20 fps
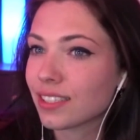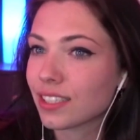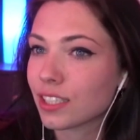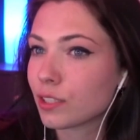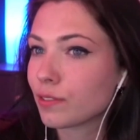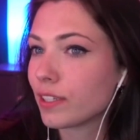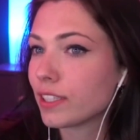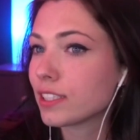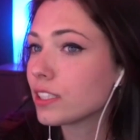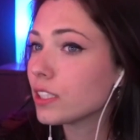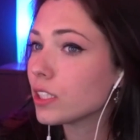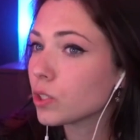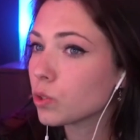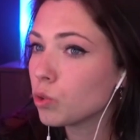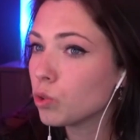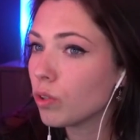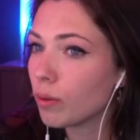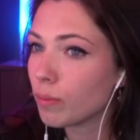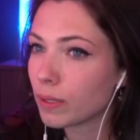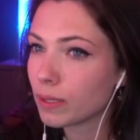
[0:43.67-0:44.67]
Ich fände es nicht
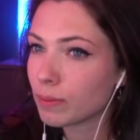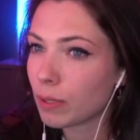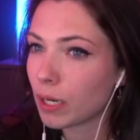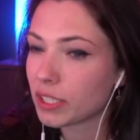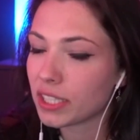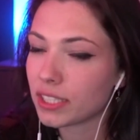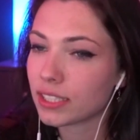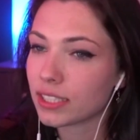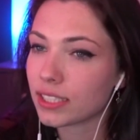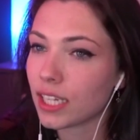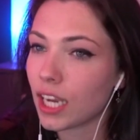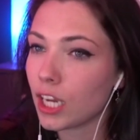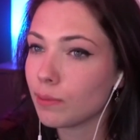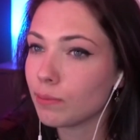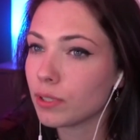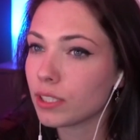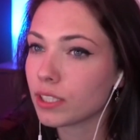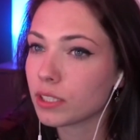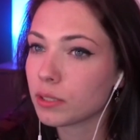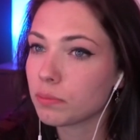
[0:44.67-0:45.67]
cool, wenn mein Partner sich
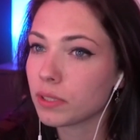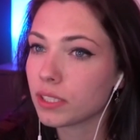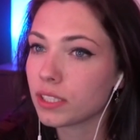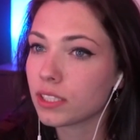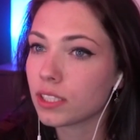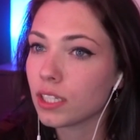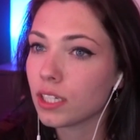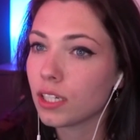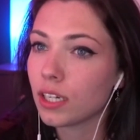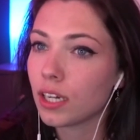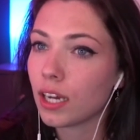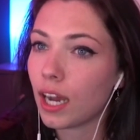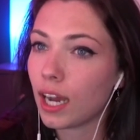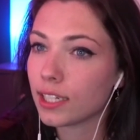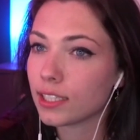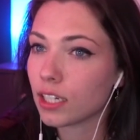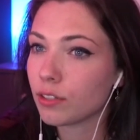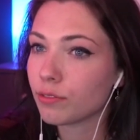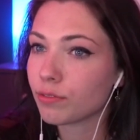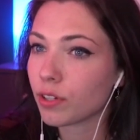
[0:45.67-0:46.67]
heimlich mit
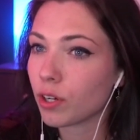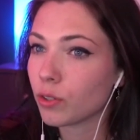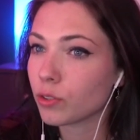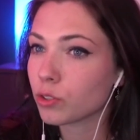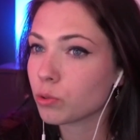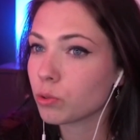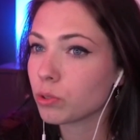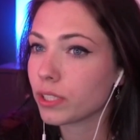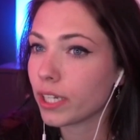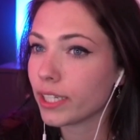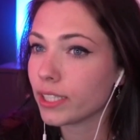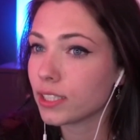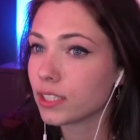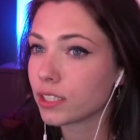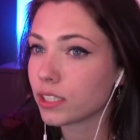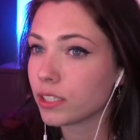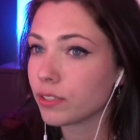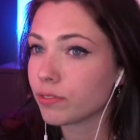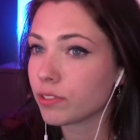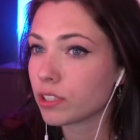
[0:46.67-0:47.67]
anderen Frauen zu Dates
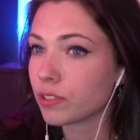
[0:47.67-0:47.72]
trifft.